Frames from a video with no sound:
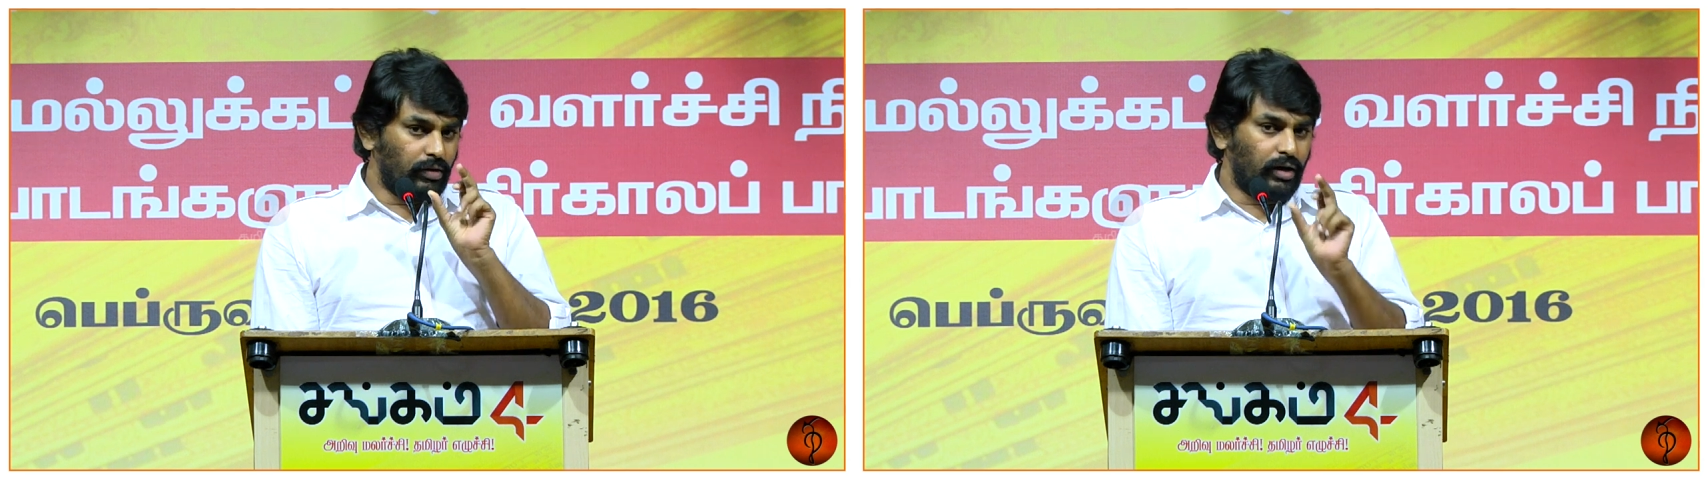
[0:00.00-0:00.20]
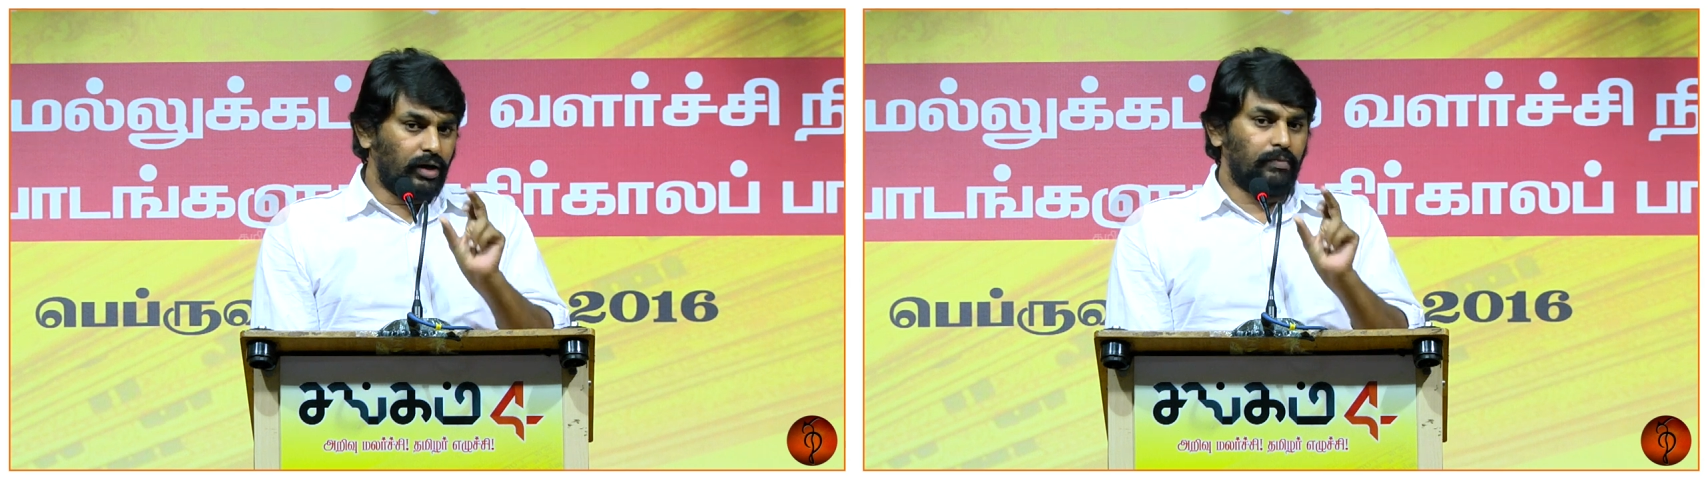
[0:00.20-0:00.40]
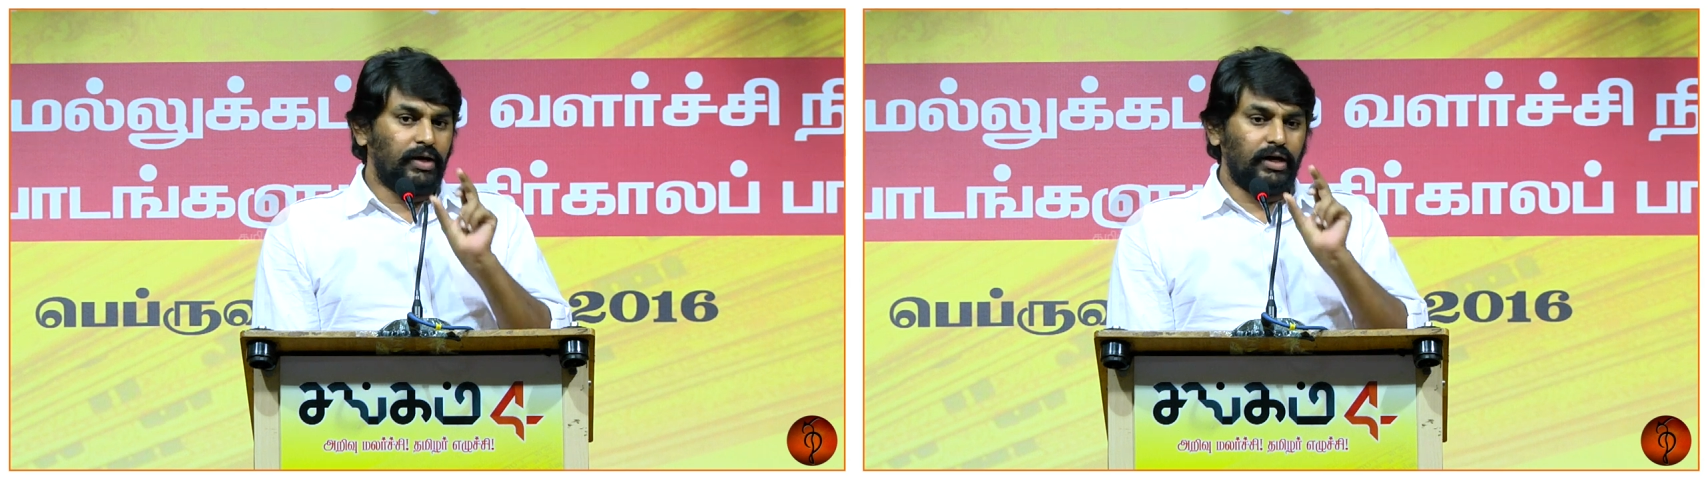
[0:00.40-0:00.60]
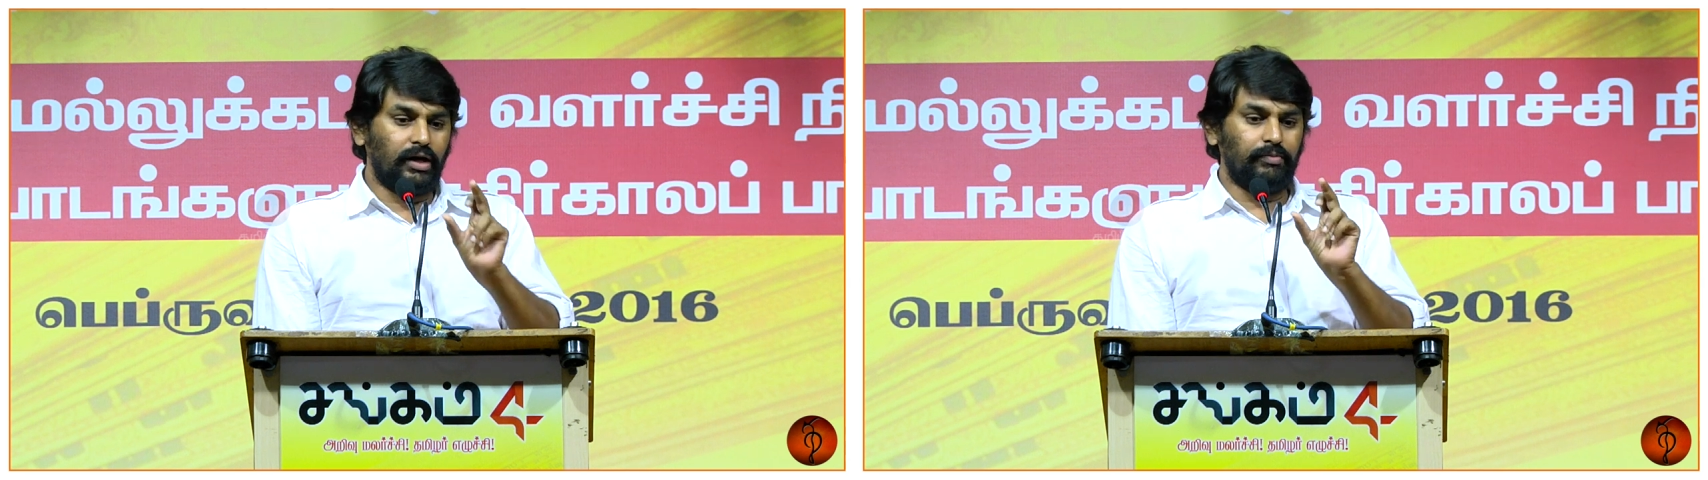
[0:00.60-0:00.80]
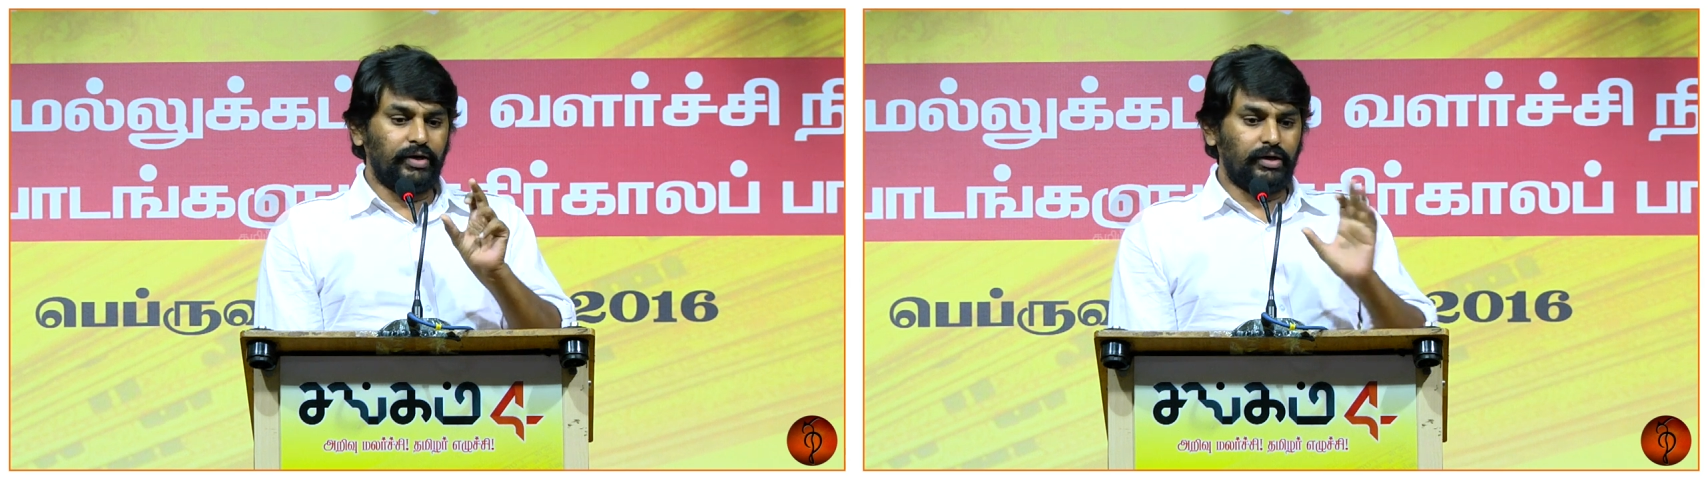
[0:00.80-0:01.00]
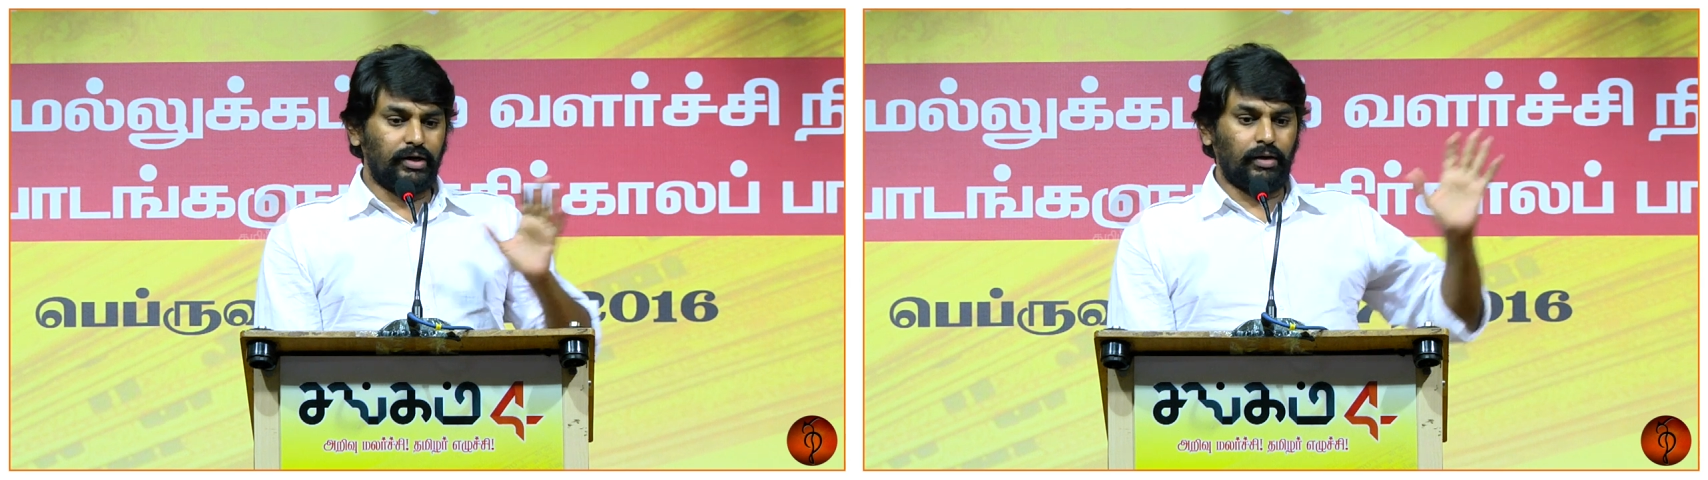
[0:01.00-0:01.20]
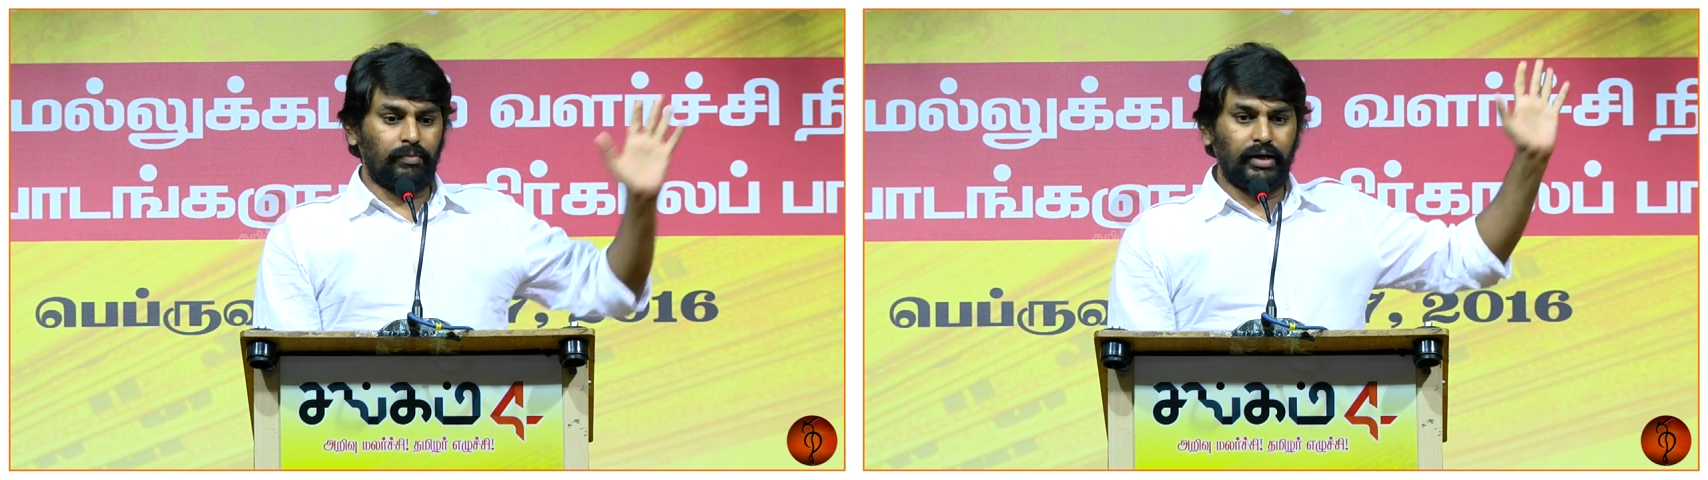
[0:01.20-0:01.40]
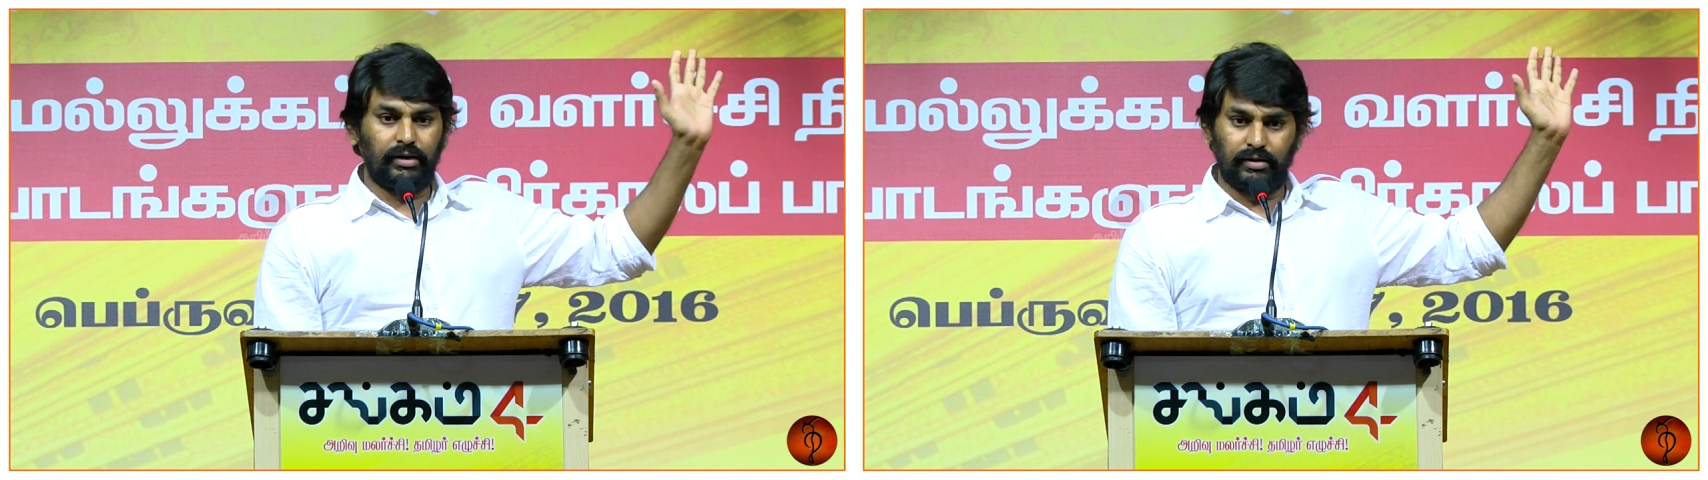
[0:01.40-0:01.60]
முக்கியமான மண்டலம்
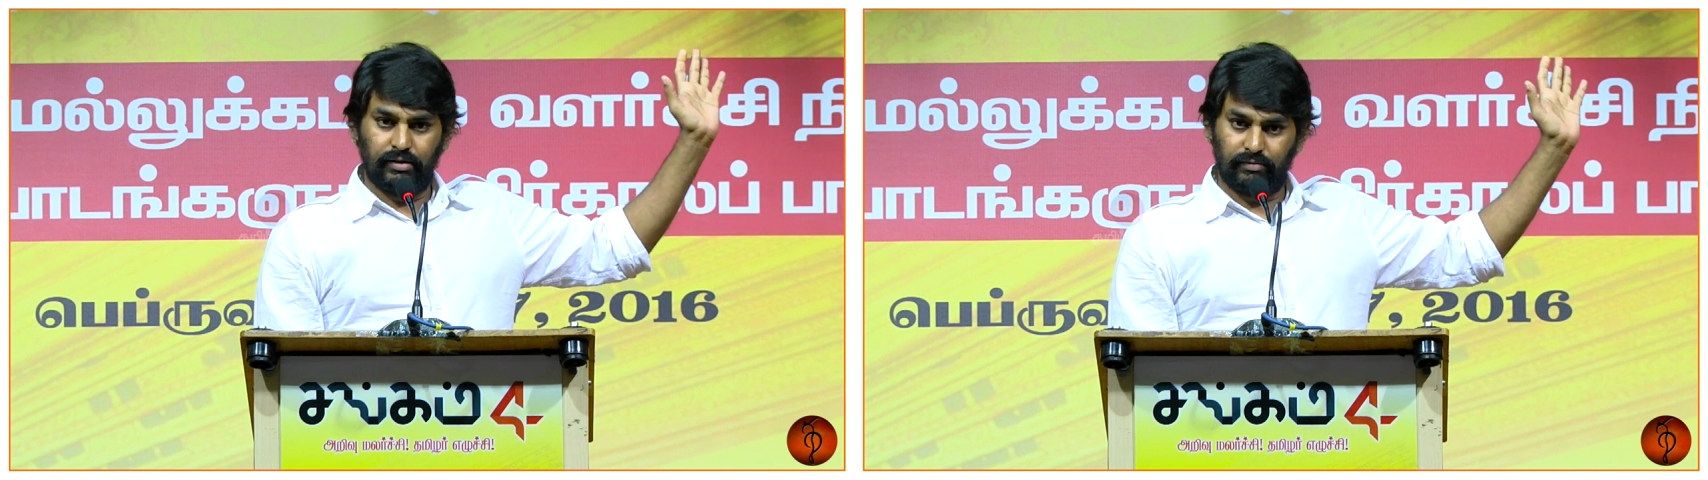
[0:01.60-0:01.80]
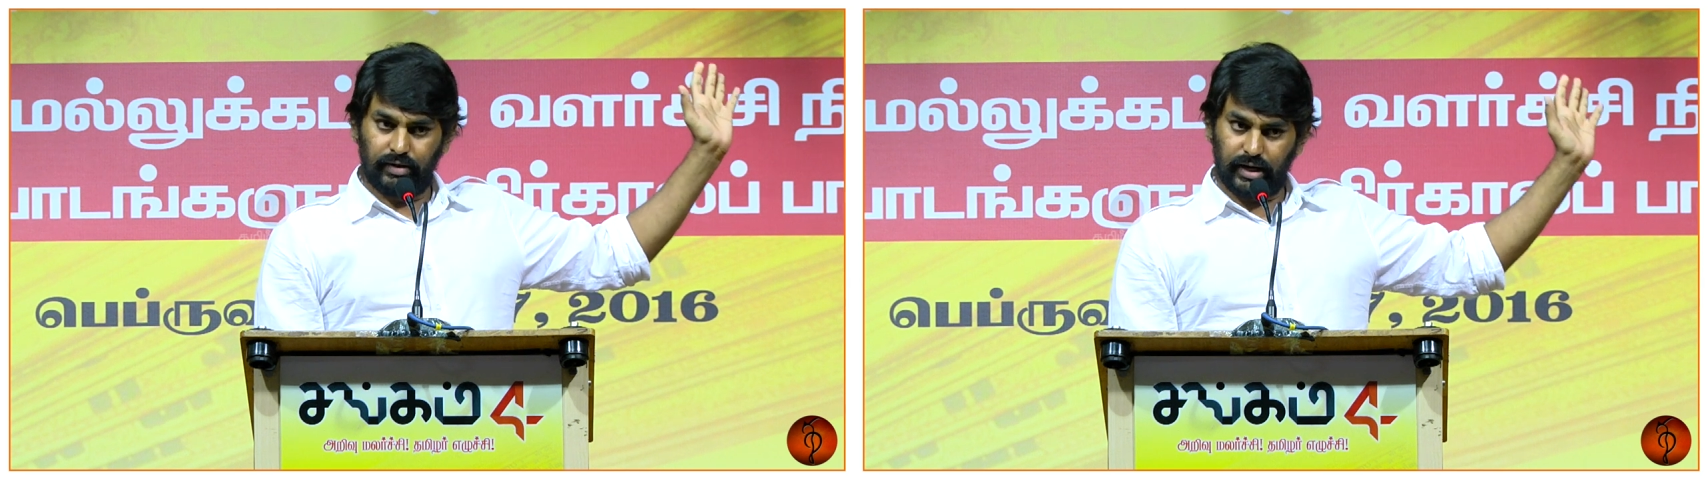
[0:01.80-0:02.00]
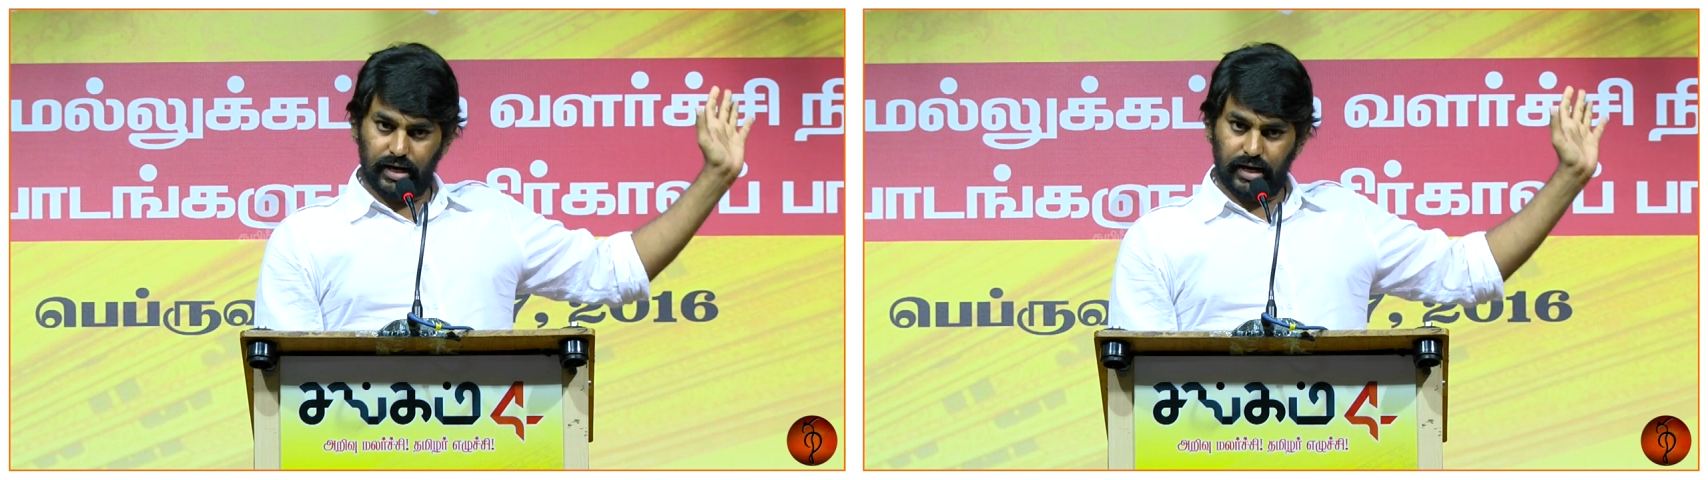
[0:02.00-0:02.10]
என்று நாம்